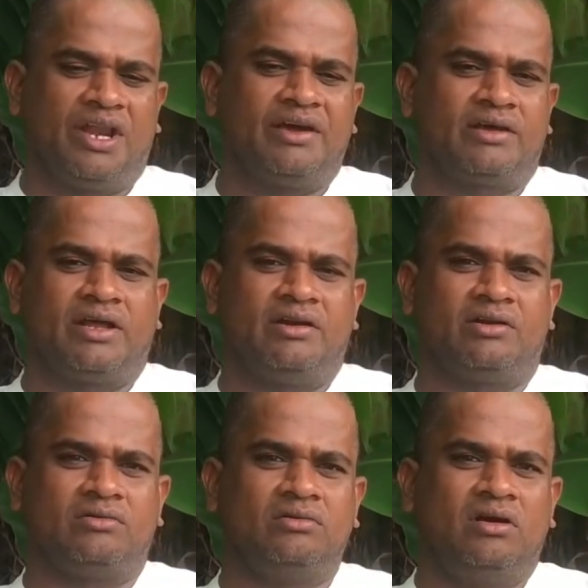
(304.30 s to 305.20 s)
ஒரு
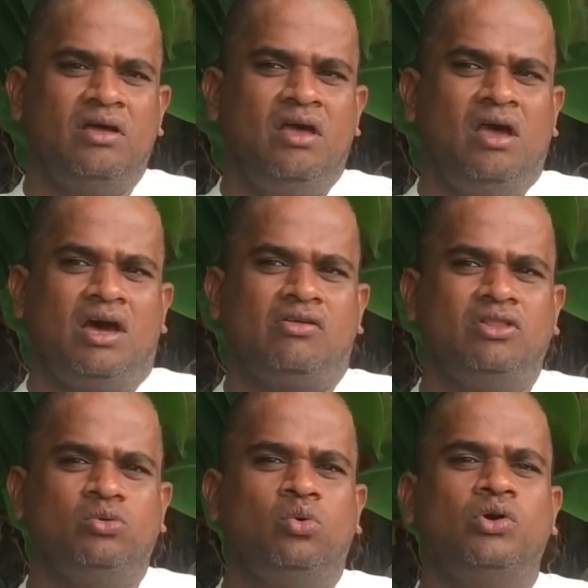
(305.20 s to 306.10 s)
கரக்கரக்கரன் இருக்கும் அது
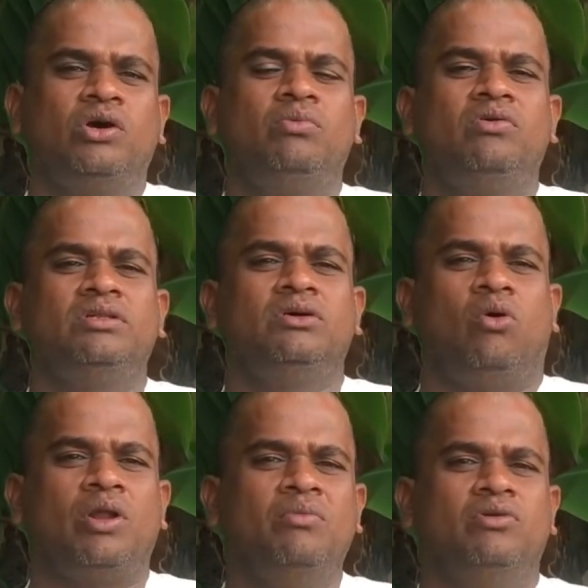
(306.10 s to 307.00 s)
வந்து உடம்பு
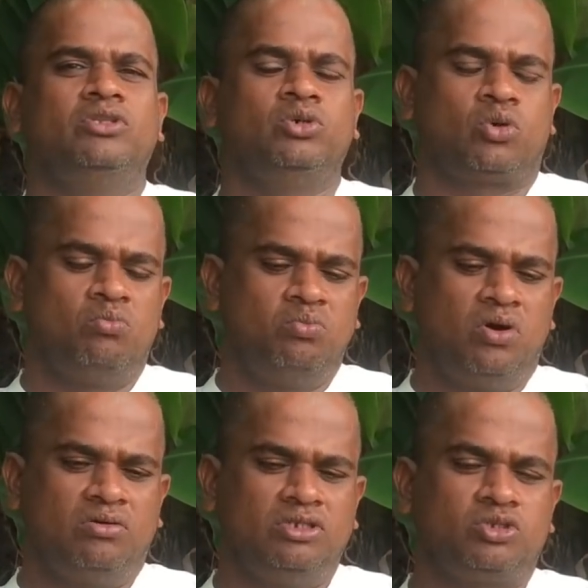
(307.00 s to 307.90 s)
வந்து உடம்பு வந்து ரொம்ப